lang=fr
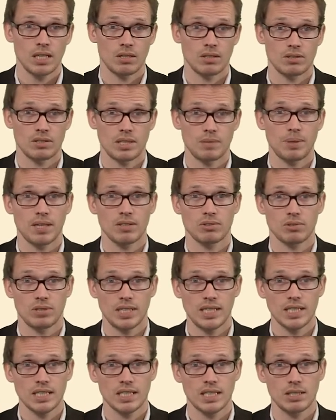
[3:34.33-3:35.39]
des
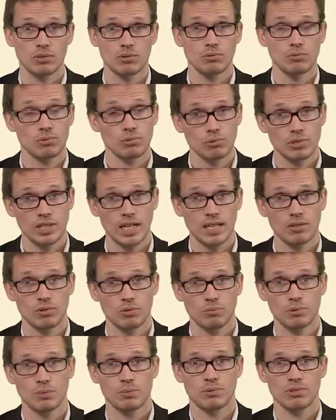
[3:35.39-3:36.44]
partenaires qui nous soutiennent
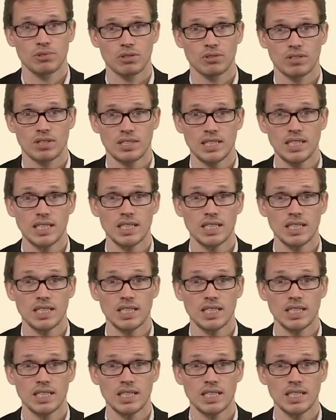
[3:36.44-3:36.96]
depuis plusieurs années